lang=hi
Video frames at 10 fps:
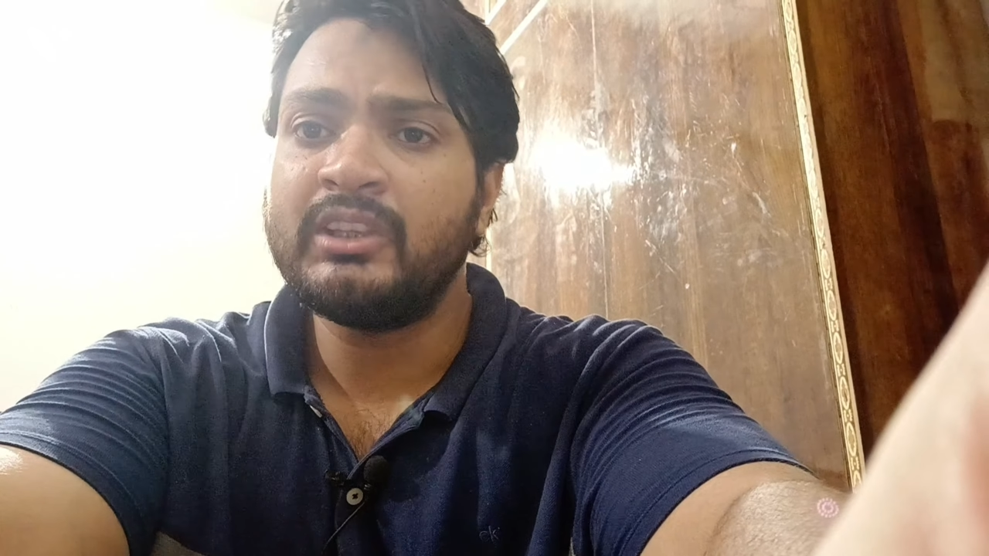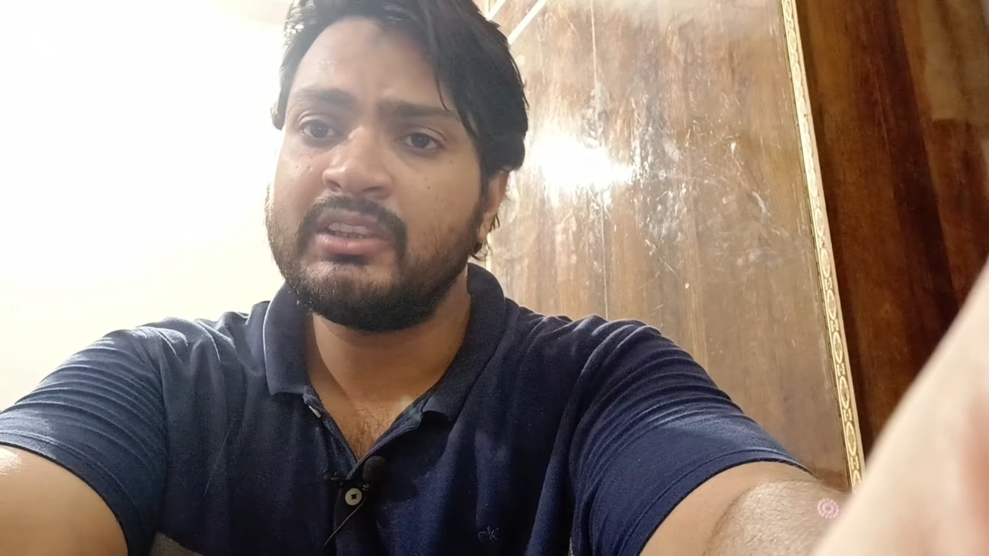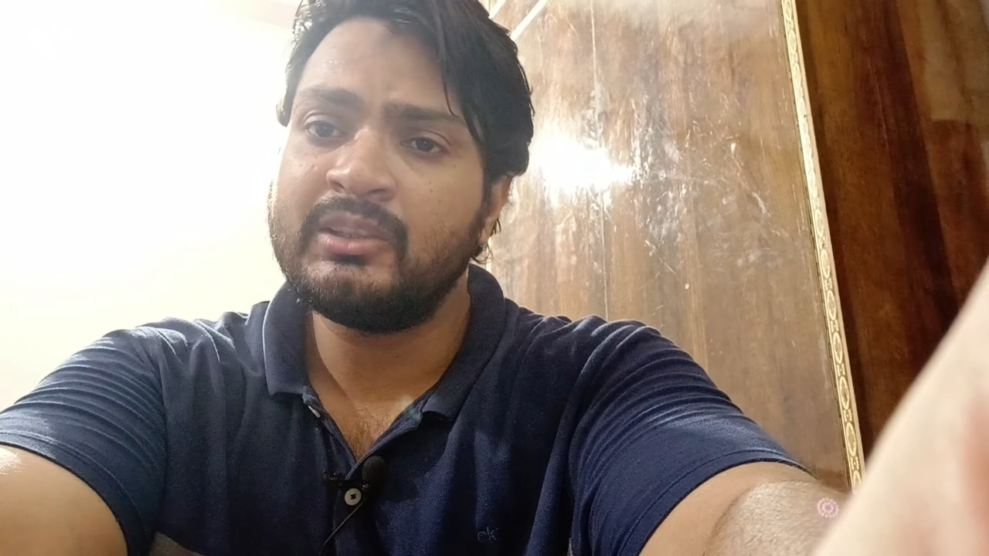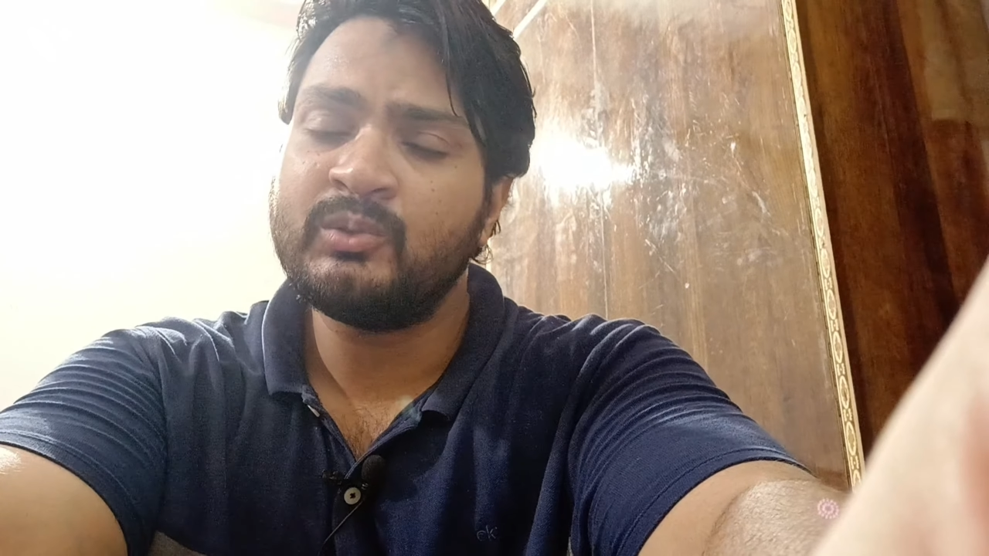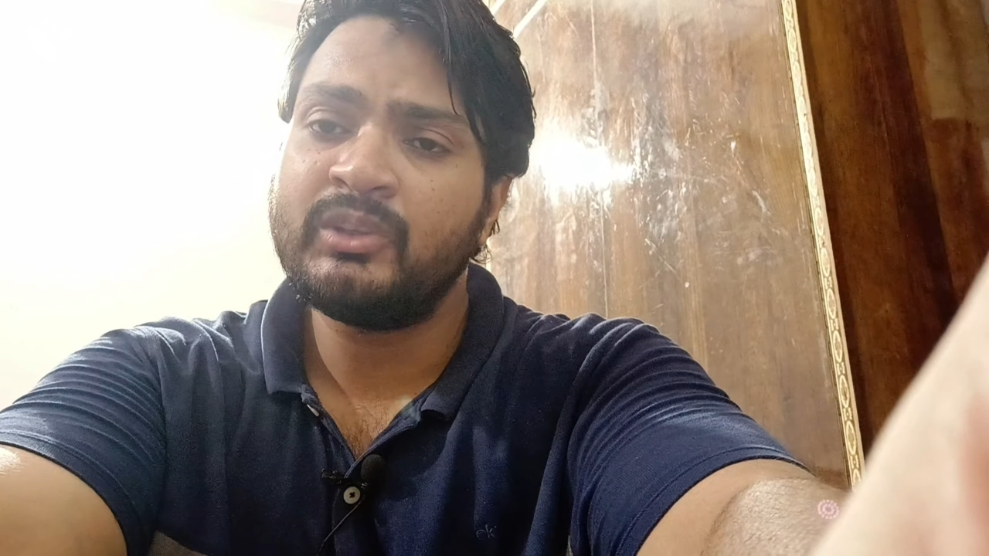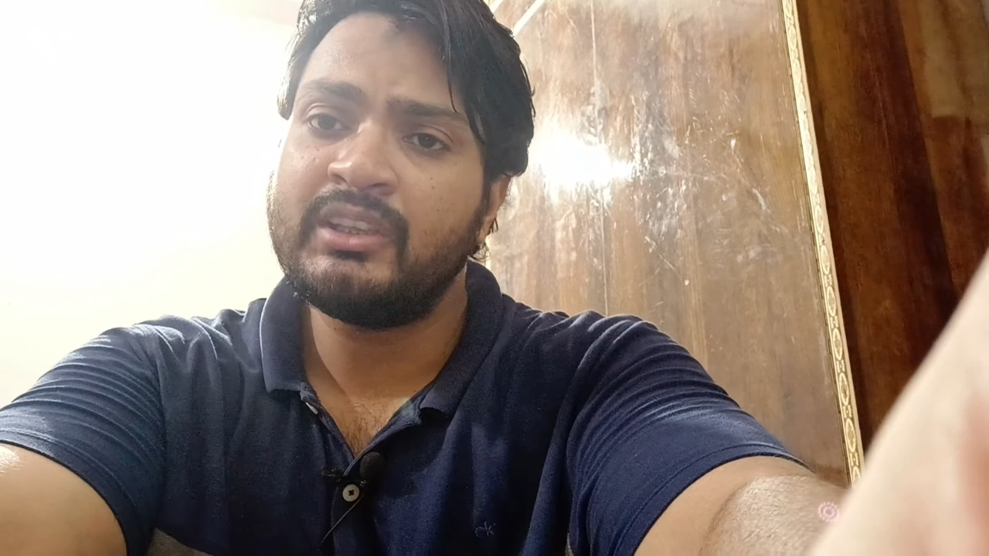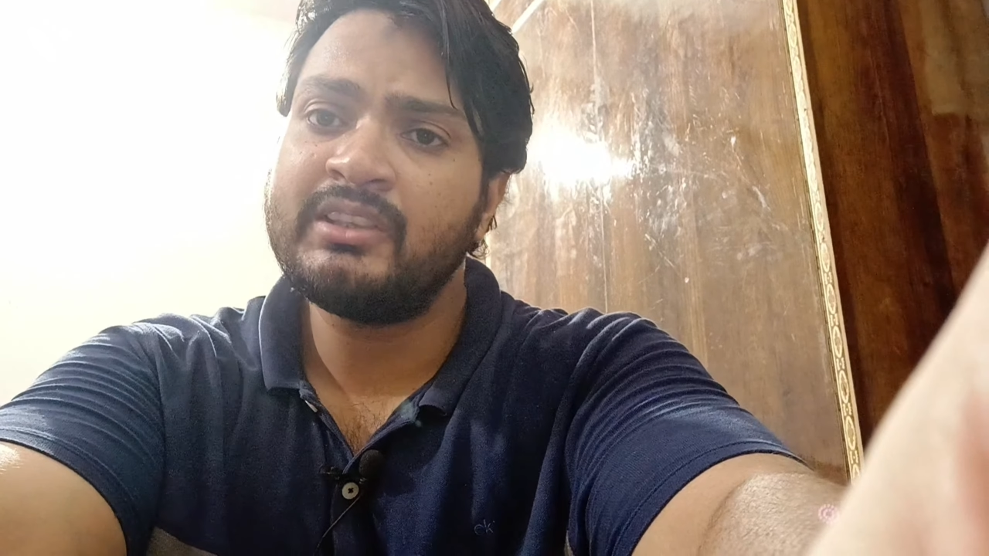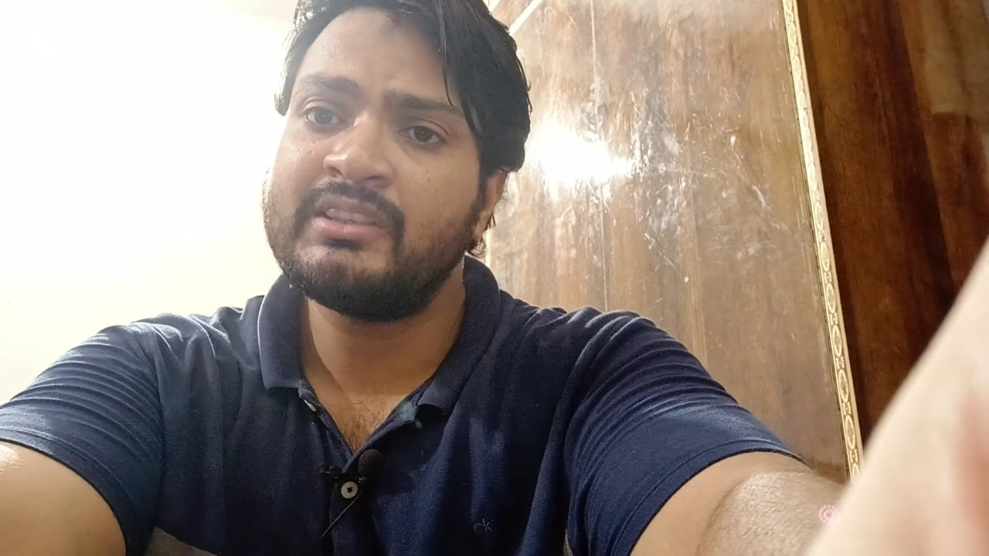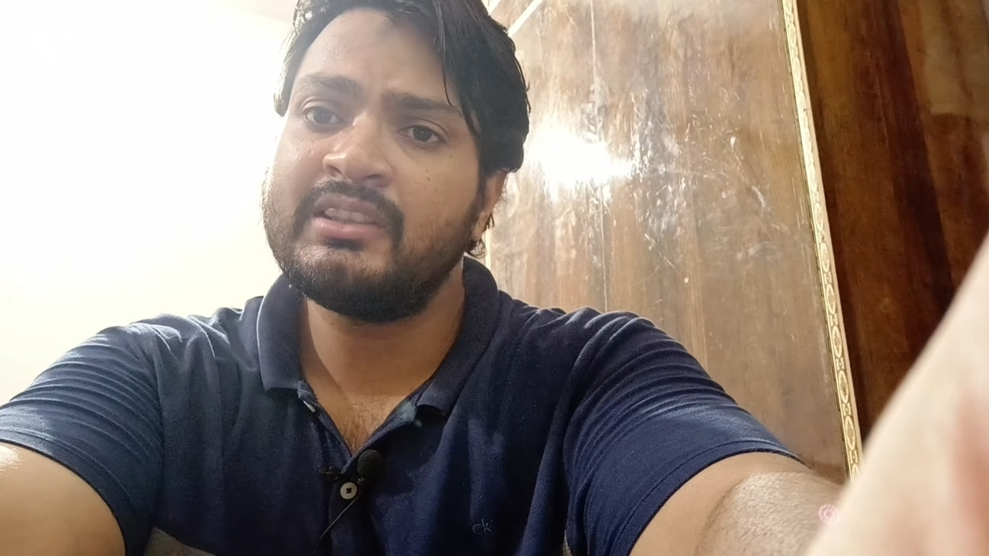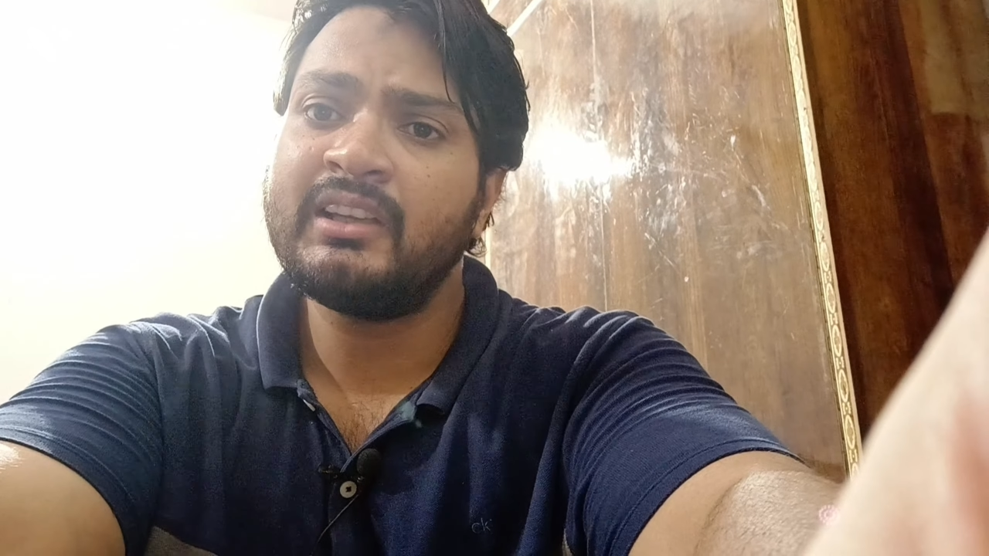देता हूँ कि
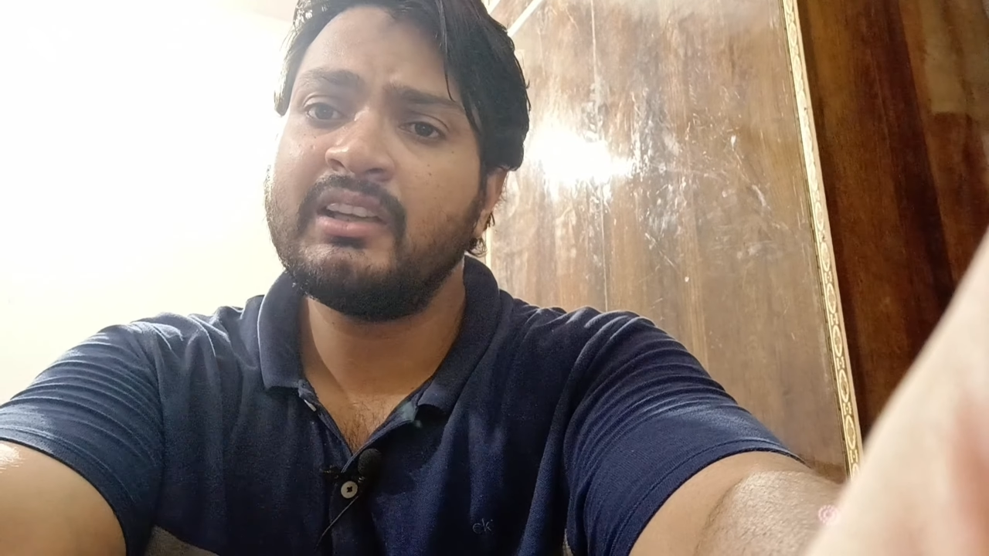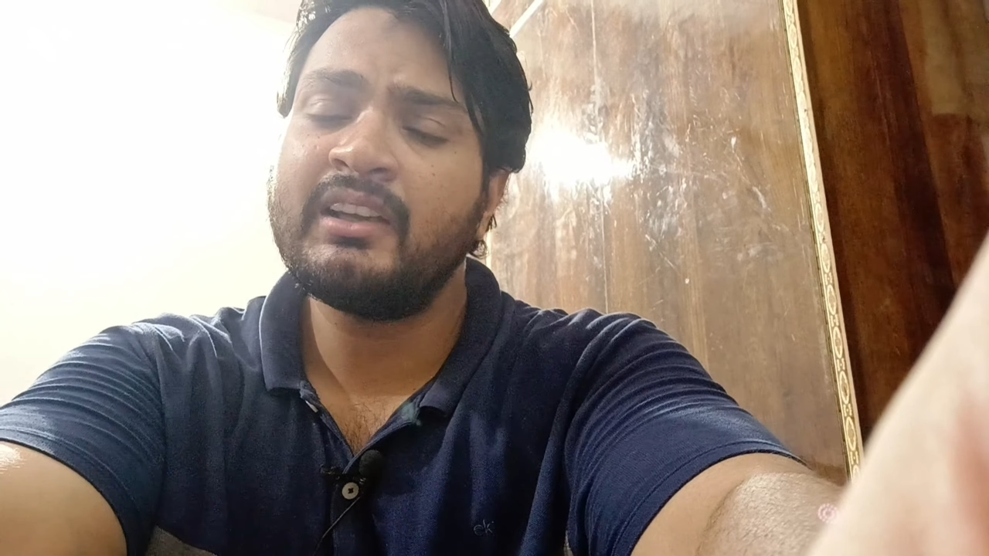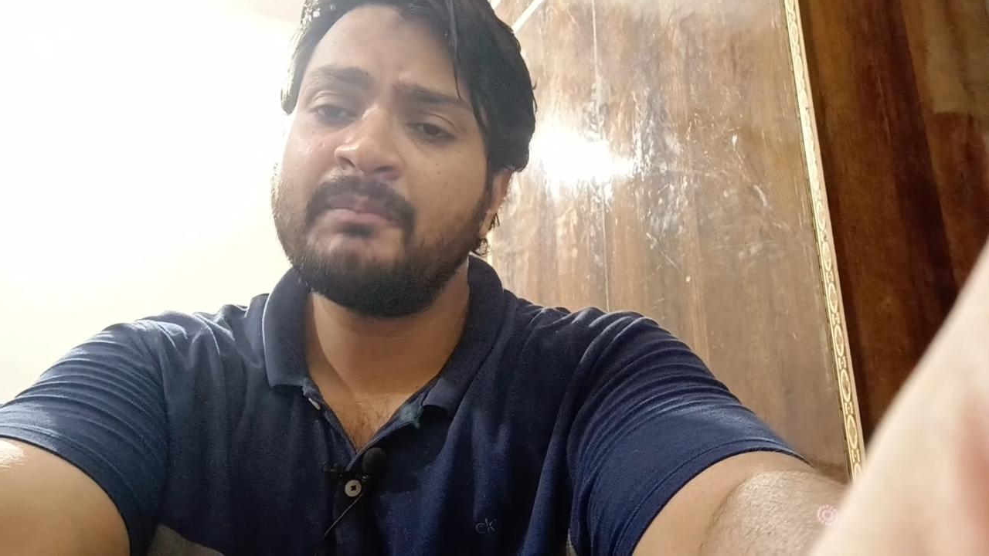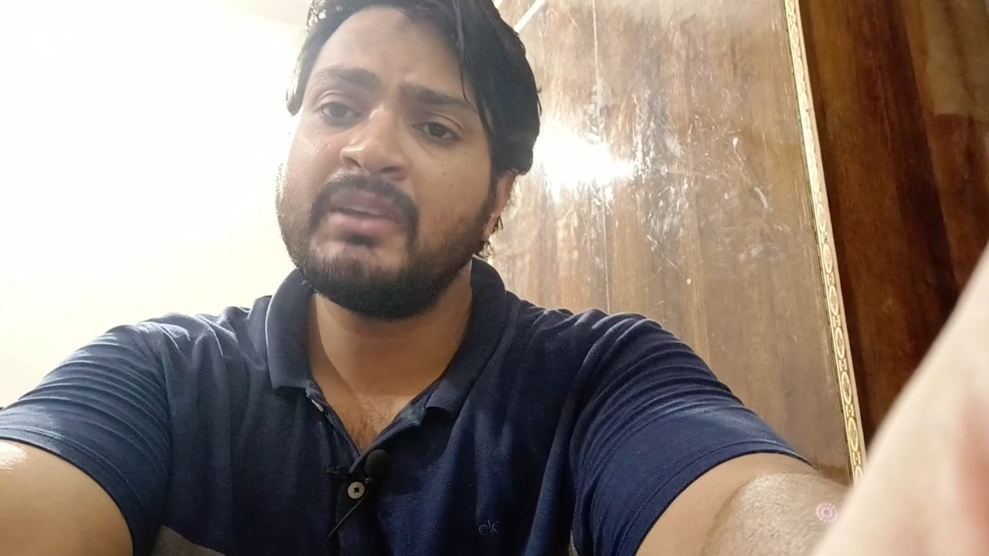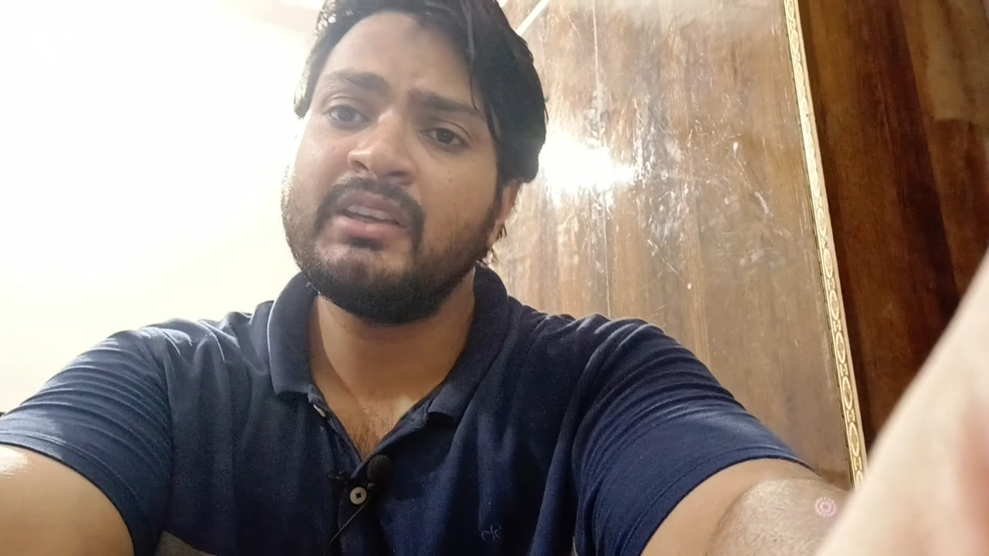जैसे अगर आपके